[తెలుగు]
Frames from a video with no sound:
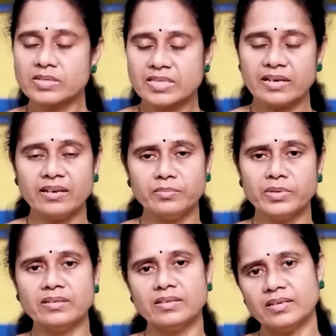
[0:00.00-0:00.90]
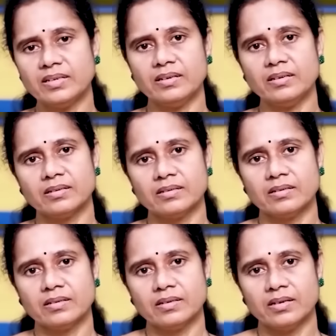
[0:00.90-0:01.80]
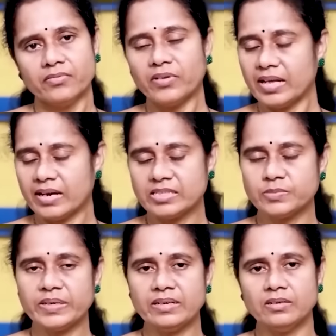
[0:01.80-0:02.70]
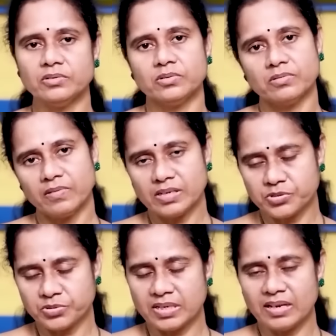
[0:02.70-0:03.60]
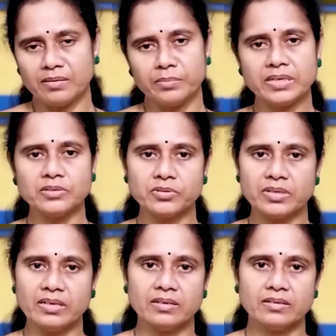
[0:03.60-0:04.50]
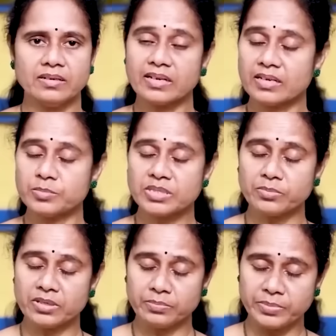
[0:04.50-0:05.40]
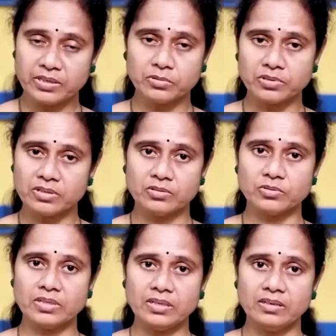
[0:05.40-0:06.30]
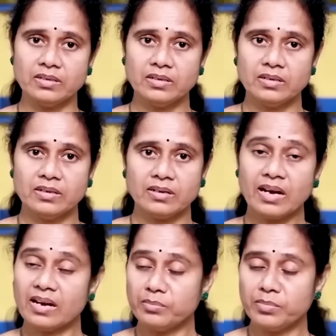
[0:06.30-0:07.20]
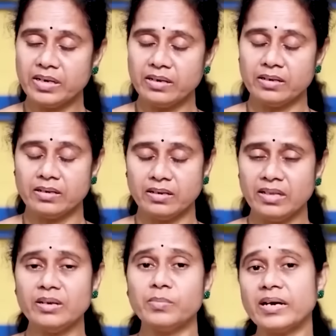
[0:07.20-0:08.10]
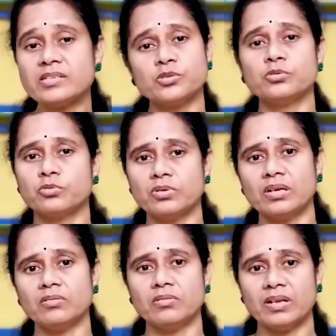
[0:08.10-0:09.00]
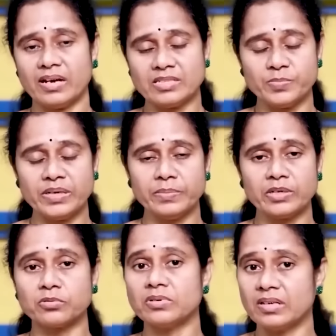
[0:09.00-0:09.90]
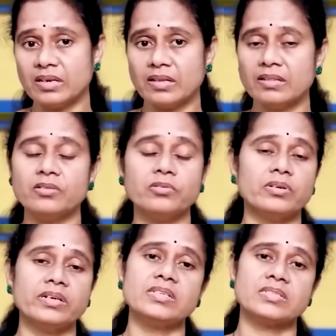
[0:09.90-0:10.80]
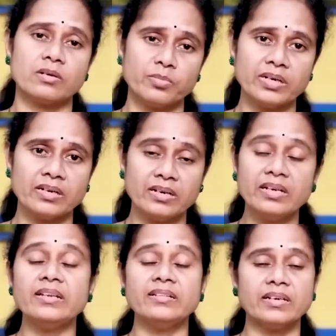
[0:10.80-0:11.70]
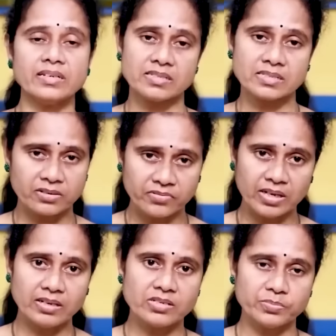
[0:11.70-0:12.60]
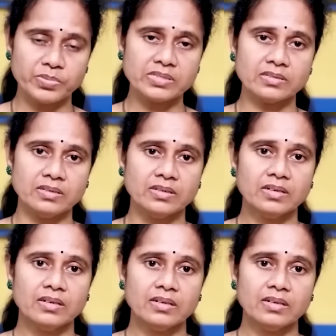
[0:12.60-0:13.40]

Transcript: ఒకసారి ఏమైందంటే వాళ్ళ హస్బెండ్ వాళ్ళ చుట్టాల అమ్మాయితోటే అక్రమ సంబంధం పెట్టుకోవడంతో ఆ అమ్మాయి నేను బాగా చదువుకున్నాను నా హస్బెండ్ పెట్టుకుంటే నన్ను అందరూ అడ్జస్ట్ అవ్వమంటున్నారు నేను ఎందుకు అడ్జస్ట్ అవ్వాలని చెప్పేసి